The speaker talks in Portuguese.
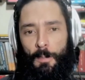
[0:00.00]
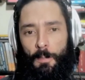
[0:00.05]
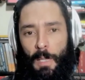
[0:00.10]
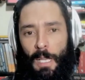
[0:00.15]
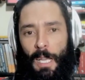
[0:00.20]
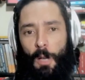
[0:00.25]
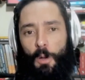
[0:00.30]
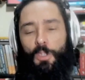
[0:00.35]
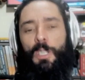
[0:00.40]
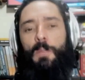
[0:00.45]

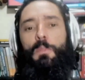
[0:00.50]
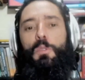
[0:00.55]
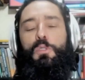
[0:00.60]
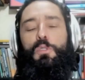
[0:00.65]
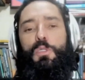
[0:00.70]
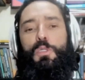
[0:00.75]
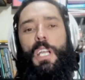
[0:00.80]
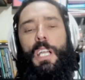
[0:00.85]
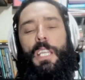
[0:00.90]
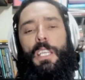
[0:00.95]
pela onda
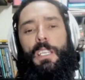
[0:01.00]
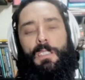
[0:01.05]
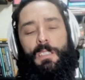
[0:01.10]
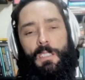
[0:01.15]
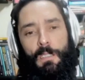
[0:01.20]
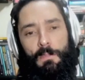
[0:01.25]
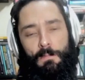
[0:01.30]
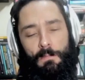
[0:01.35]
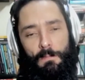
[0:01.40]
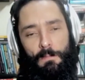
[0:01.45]

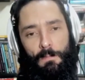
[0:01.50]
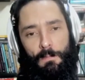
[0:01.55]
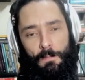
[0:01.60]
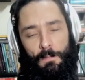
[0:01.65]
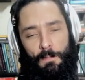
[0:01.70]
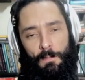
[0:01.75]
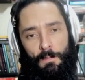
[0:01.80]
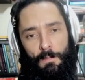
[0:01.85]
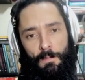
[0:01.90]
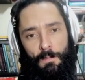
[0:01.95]
bolsonarista
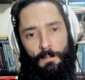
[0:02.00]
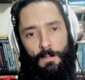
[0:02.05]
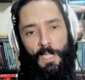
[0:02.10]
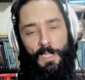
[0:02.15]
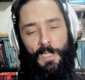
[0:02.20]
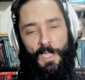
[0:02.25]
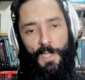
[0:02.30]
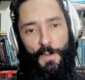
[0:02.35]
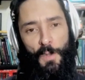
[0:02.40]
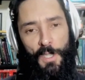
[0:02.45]

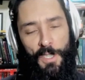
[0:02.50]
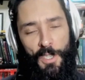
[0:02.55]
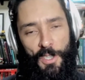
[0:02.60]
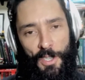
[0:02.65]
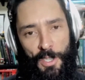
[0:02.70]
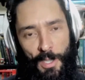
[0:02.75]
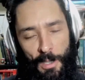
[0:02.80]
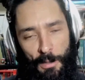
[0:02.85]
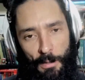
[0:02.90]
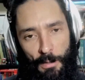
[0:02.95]
dentro das forças
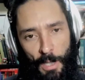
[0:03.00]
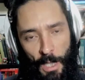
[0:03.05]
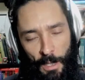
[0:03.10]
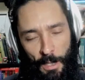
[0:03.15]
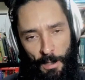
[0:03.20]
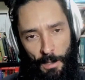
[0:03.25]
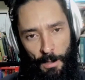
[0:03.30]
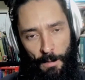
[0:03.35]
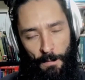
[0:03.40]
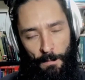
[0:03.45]
de
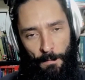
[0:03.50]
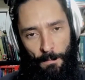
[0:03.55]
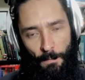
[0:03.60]
segurança.